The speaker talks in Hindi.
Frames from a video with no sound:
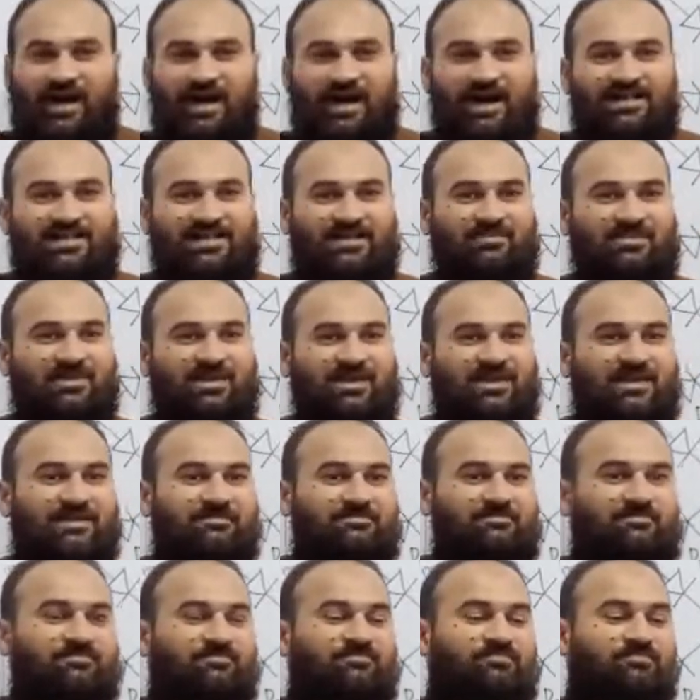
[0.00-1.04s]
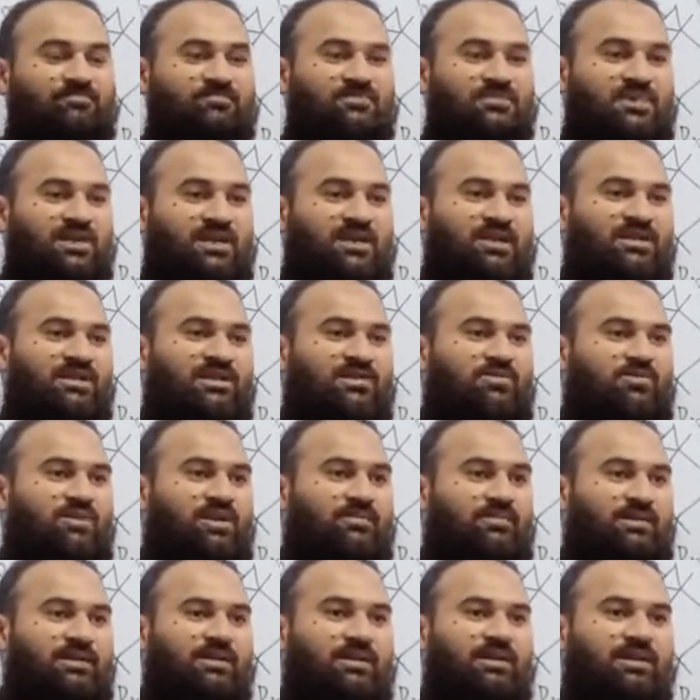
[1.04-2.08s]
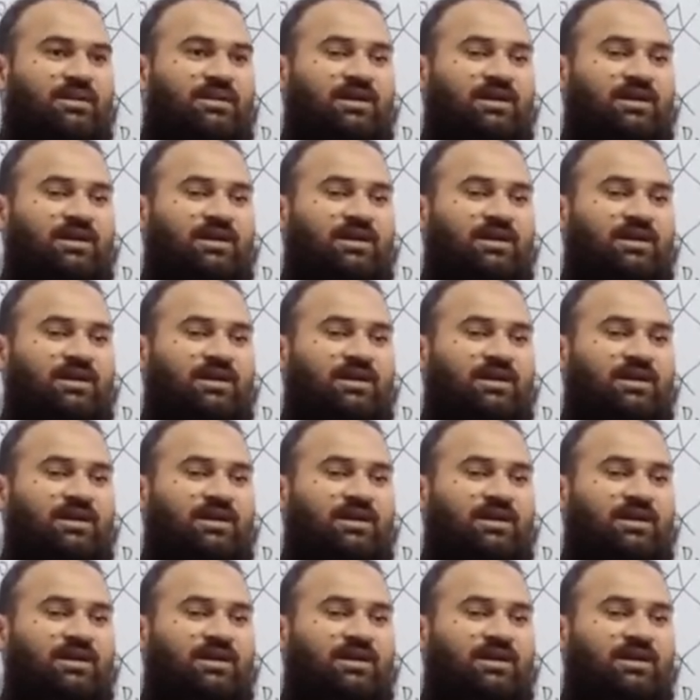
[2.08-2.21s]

आज हमने इधर सुने भी